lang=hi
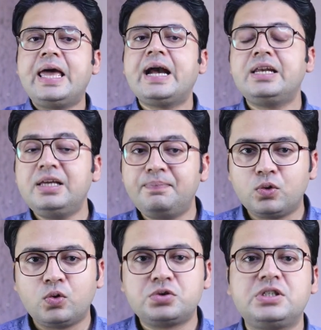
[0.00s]
एक्नी
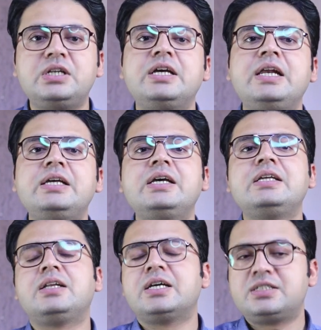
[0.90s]
प्रोन स्किन के लिए
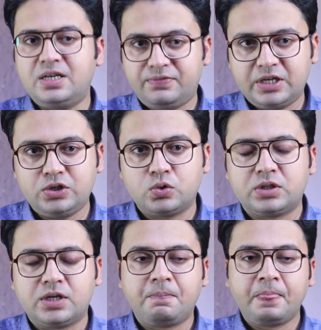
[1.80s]
इतना सेफ़ नहीं
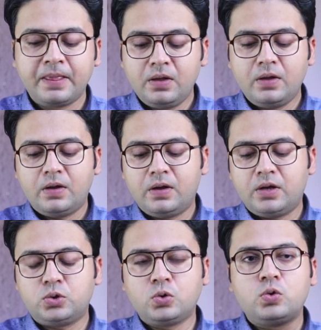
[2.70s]
होता
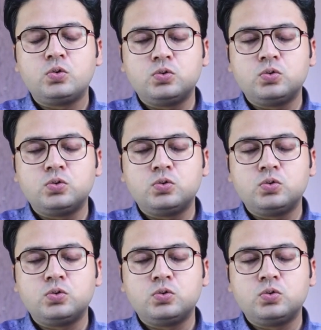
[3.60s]
तो